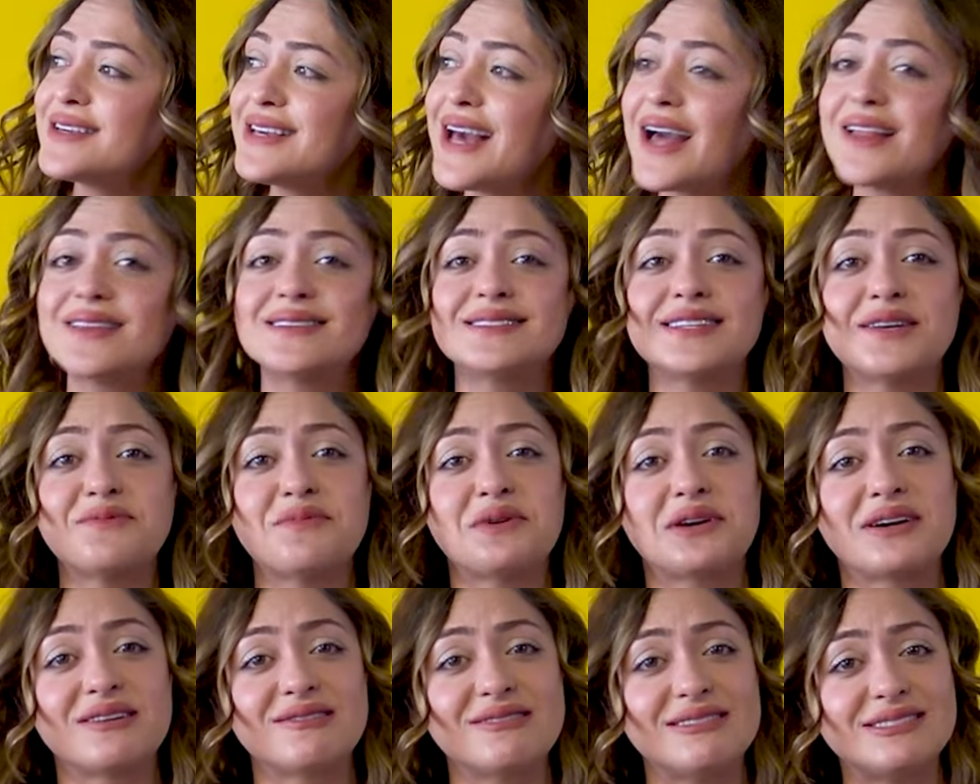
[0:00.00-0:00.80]
Kendinize
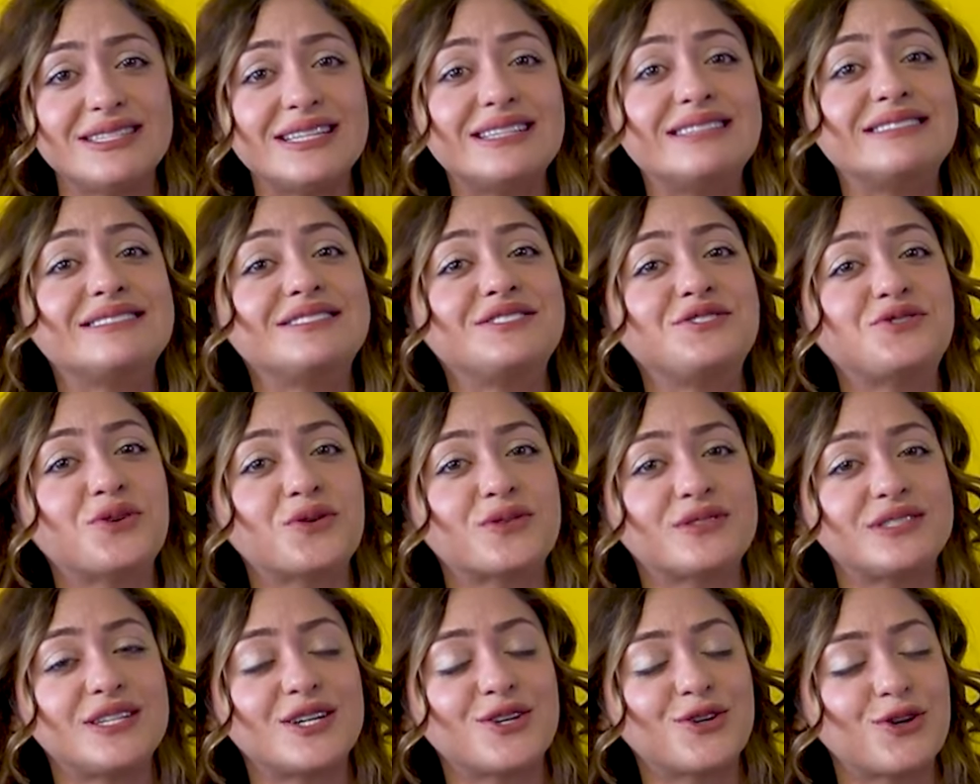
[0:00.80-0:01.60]
iyi bakın. İzlediğiniz için
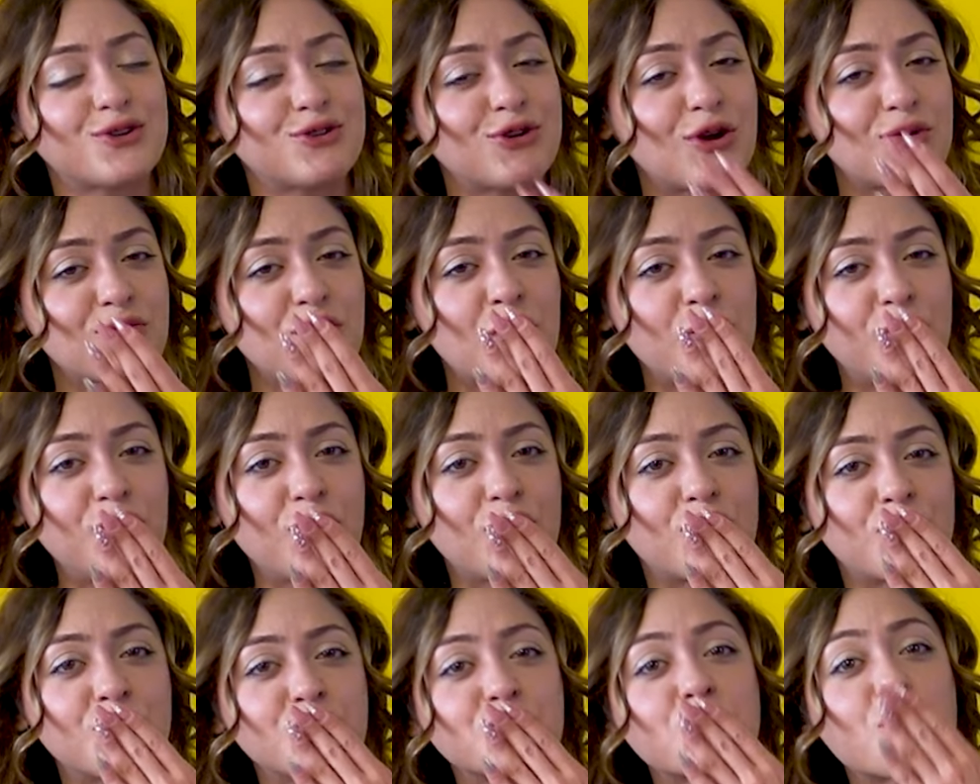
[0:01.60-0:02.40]
çok teşekkür ediyorum.
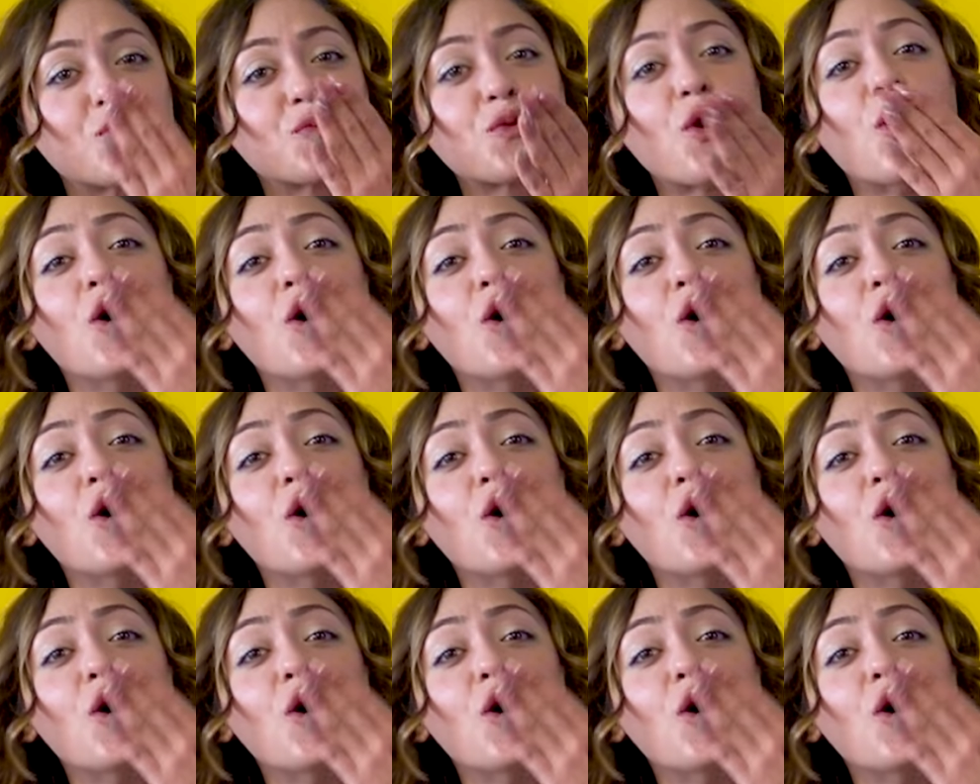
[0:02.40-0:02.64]
Öpüyorum.